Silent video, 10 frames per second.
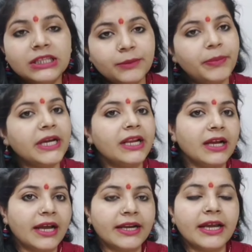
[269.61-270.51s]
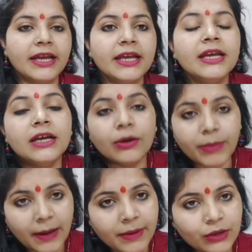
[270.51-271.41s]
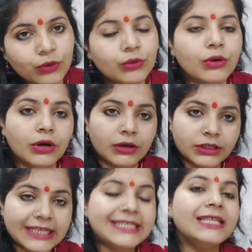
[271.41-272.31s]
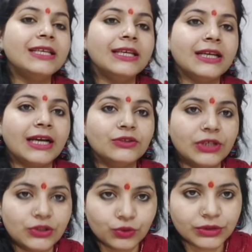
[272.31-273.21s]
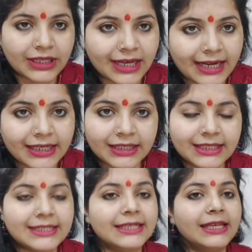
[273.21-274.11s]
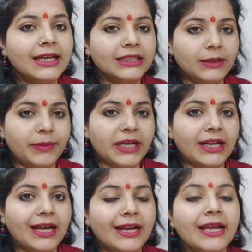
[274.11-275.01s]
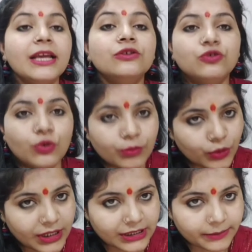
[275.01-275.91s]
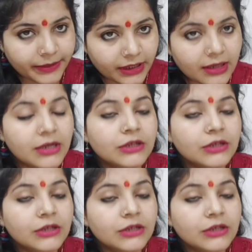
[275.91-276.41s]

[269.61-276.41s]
दीपक लगाना है बाबा को देसी घी का जो है जोत लगानी है देसी घी का दीपक लगाना है चौमुखा दीपक